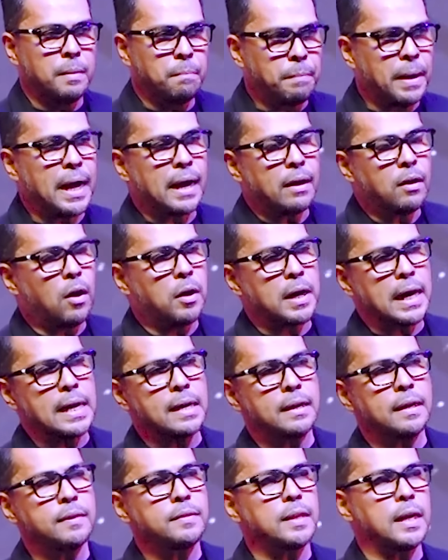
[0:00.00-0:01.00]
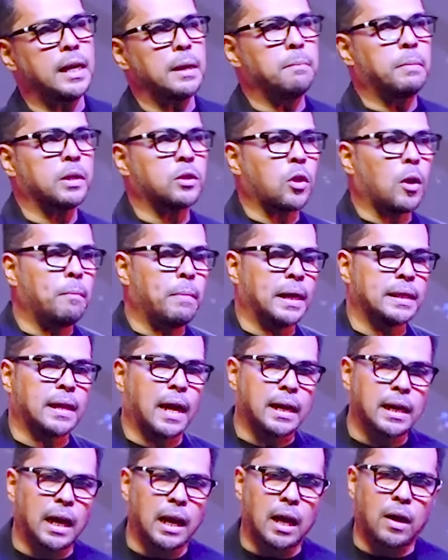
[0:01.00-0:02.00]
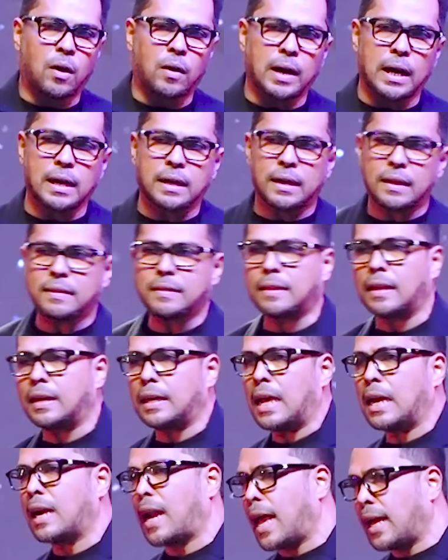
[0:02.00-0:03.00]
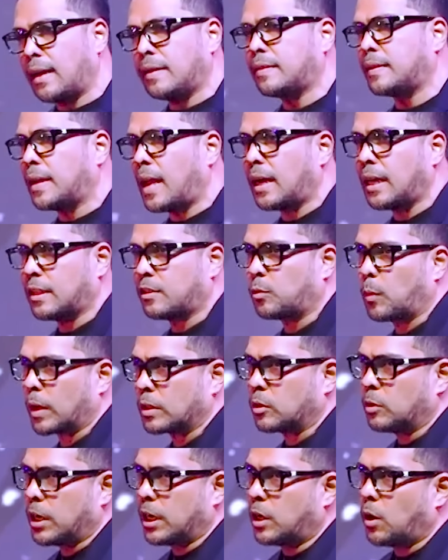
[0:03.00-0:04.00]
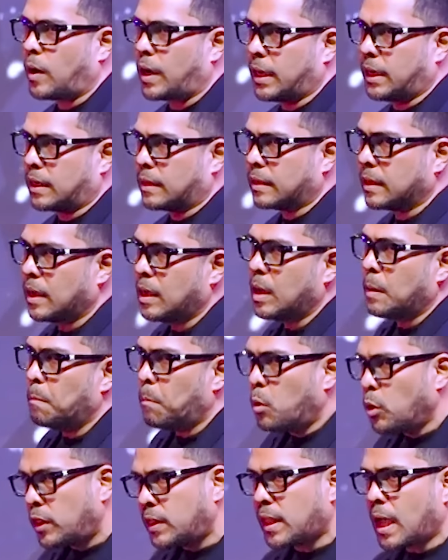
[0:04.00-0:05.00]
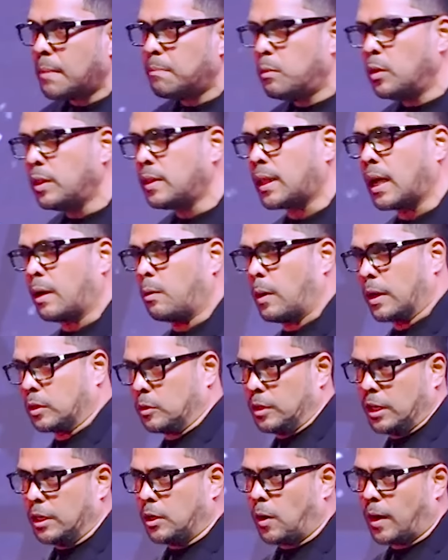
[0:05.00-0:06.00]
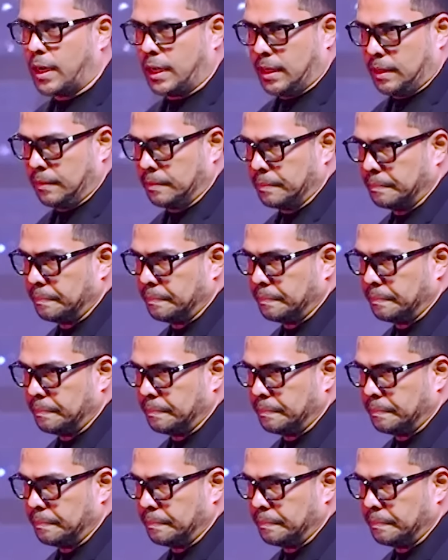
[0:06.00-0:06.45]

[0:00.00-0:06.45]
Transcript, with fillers: Pak, orang Kristen yang bertobat adalah orang Kristen yang nangis-nangis waktu didoain muntah-muntah waktu didoain.